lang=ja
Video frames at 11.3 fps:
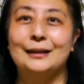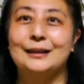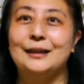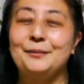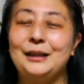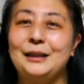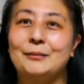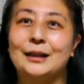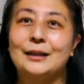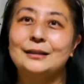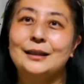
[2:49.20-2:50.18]
ちなみに
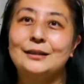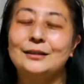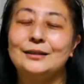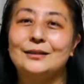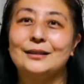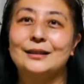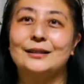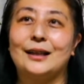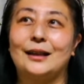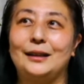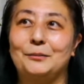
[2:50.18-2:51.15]
今関西
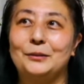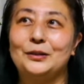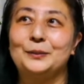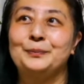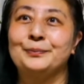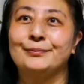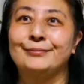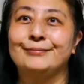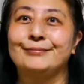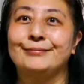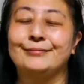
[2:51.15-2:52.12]
フルートオーケストラでも、
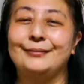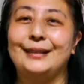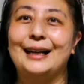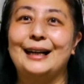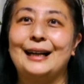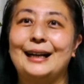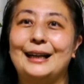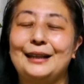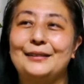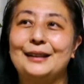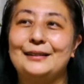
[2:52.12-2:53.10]
うん、なんか
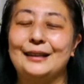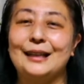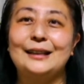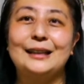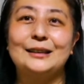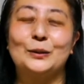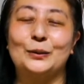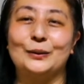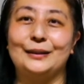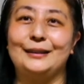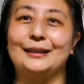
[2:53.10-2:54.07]
いわゆる現代奏
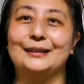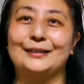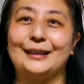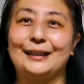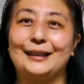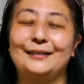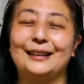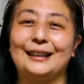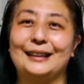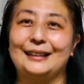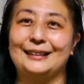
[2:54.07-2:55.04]
法っていうやつをやってるわ
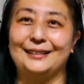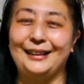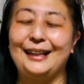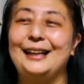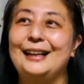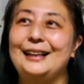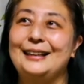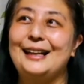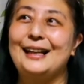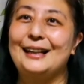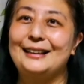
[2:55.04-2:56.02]
けなんですよね
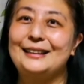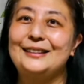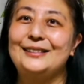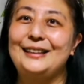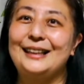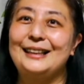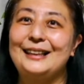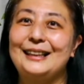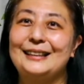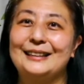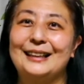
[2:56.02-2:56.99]
で私の苦手
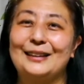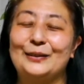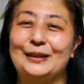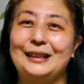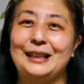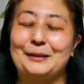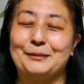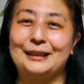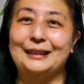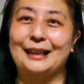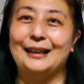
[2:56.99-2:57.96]
なやつがこう出てき
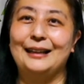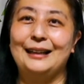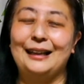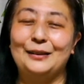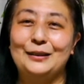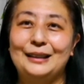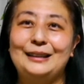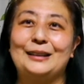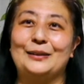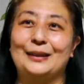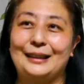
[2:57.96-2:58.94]
ましたえ
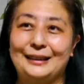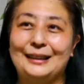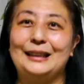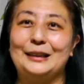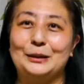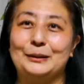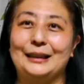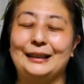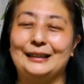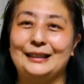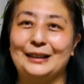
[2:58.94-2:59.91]
フラッターとかだったら大丈夫な
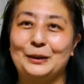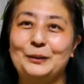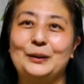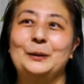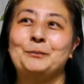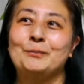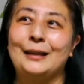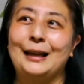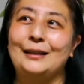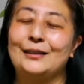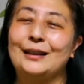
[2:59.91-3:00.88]
んですけども、
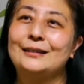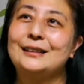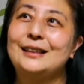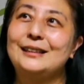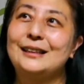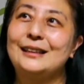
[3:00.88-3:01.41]
えーと、学生時